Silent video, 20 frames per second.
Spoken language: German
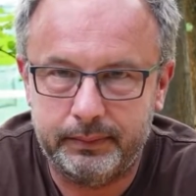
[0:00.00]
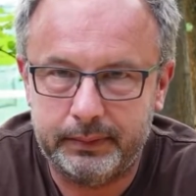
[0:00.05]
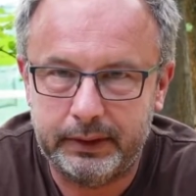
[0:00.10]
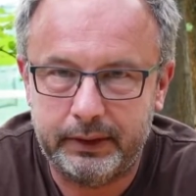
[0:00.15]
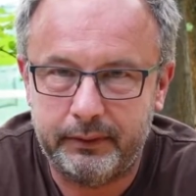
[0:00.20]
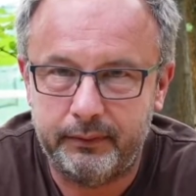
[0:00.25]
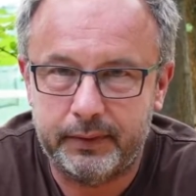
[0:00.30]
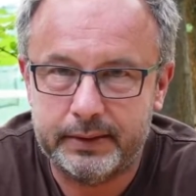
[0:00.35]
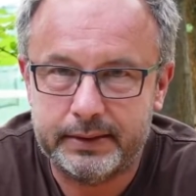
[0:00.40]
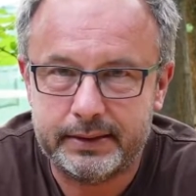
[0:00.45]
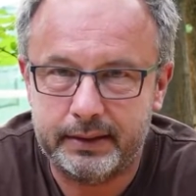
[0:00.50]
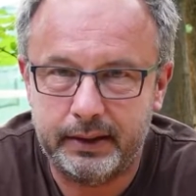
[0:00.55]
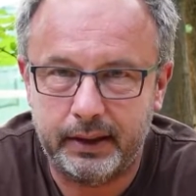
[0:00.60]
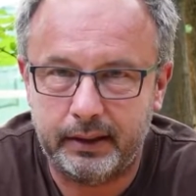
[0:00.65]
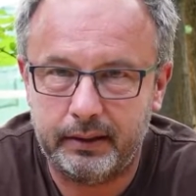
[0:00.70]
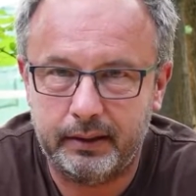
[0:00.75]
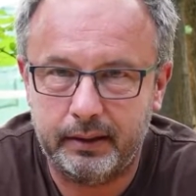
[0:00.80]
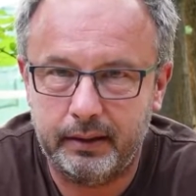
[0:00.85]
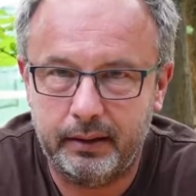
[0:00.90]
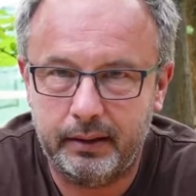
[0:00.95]
Ich wüsste
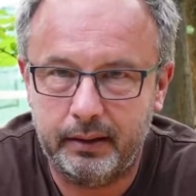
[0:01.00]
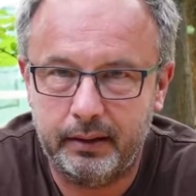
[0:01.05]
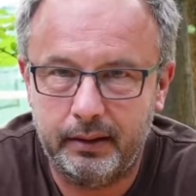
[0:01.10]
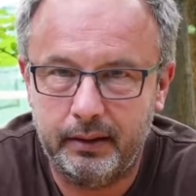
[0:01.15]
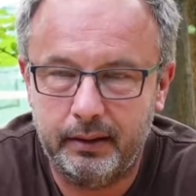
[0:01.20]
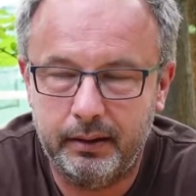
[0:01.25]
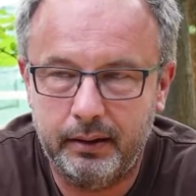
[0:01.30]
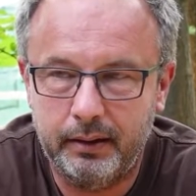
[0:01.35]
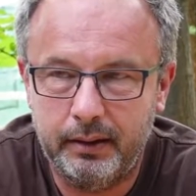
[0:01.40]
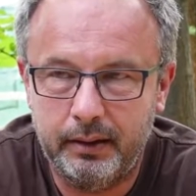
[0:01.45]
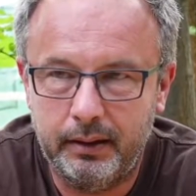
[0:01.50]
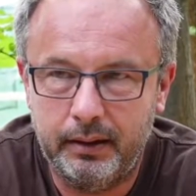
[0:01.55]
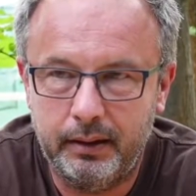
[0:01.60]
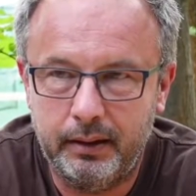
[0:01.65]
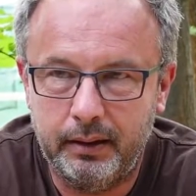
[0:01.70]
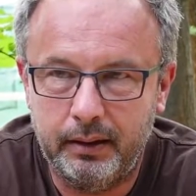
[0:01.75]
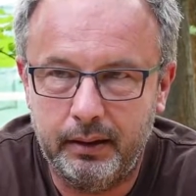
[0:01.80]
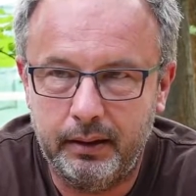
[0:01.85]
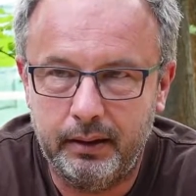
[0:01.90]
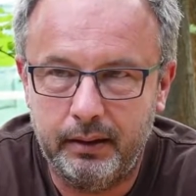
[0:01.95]
nicht,
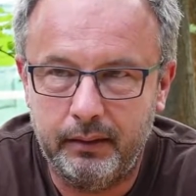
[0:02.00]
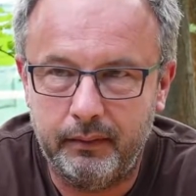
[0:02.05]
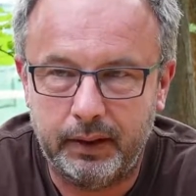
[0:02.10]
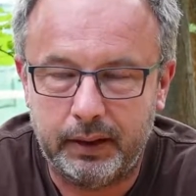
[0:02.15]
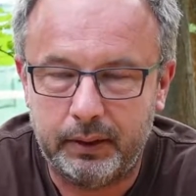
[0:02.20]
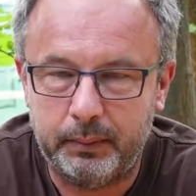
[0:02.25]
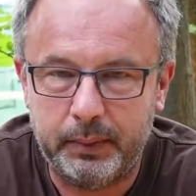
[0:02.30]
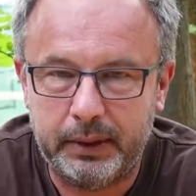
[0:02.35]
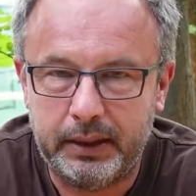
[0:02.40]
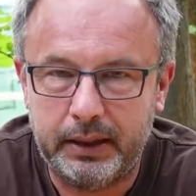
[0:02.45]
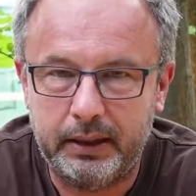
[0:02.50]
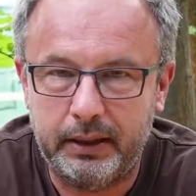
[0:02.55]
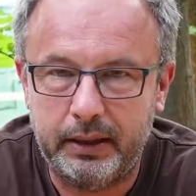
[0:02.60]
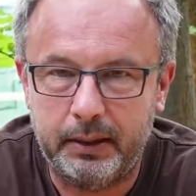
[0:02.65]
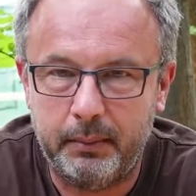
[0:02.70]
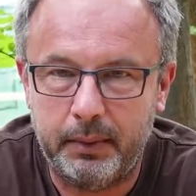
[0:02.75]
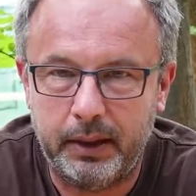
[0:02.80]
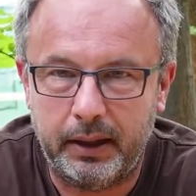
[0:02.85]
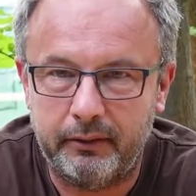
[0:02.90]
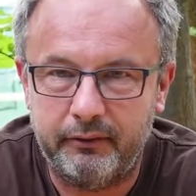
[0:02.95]
warum ich in
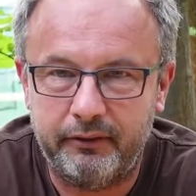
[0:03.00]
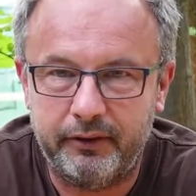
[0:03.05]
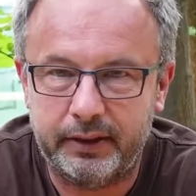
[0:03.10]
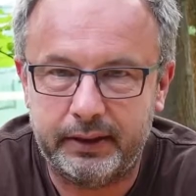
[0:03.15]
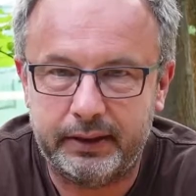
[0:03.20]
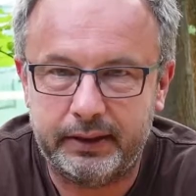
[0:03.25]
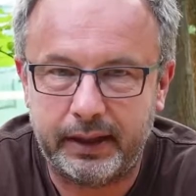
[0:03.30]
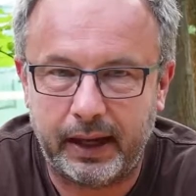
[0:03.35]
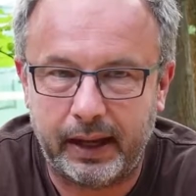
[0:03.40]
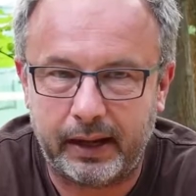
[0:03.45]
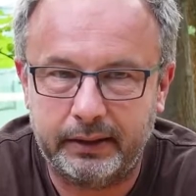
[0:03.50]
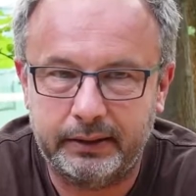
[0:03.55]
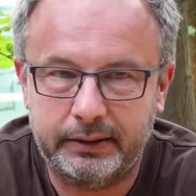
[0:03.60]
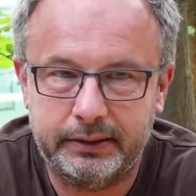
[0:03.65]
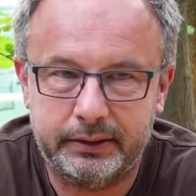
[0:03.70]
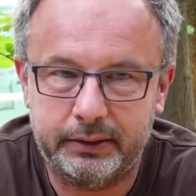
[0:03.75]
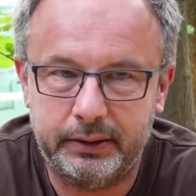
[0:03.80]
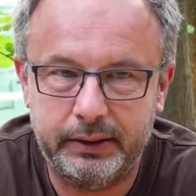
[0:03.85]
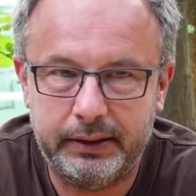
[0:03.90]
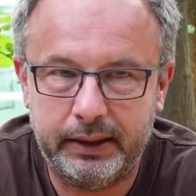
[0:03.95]
dem Land verdarren
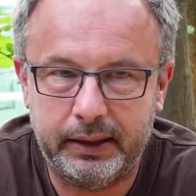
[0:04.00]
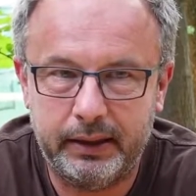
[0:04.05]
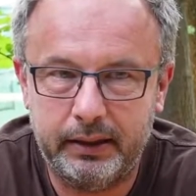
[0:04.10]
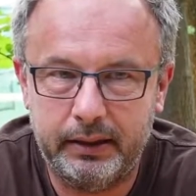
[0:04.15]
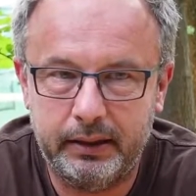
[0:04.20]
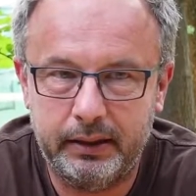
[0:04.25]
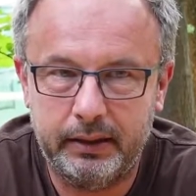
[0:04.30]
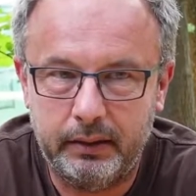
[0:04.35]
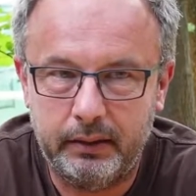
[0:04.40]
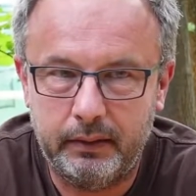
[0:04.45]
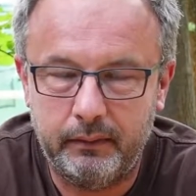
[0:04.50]
sollte,